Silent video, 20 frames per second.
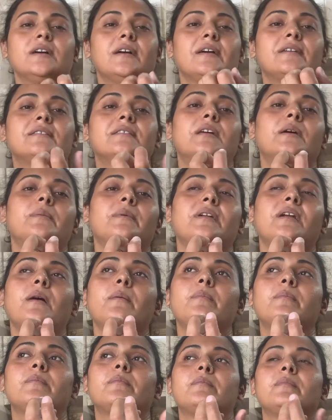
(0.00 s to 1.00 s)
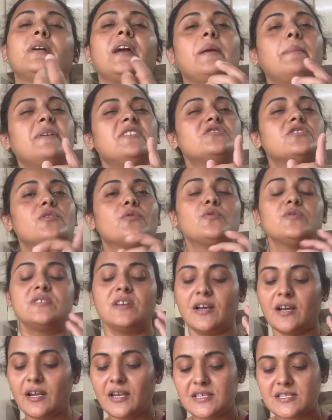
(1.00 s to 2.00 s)
एकदम है ना एक बार जरूर से
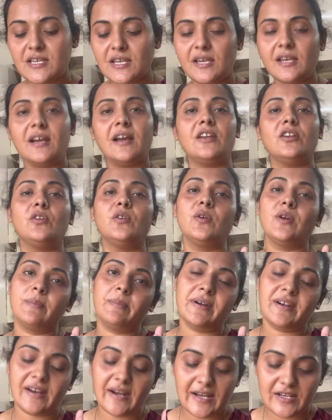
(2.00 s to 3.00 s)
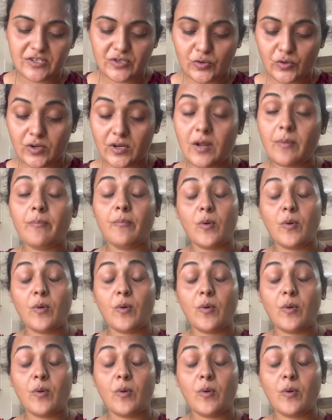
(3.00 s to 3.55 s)
अगर किसी ने नहीं खाई ना तो एक बार ट्राई जरूर करना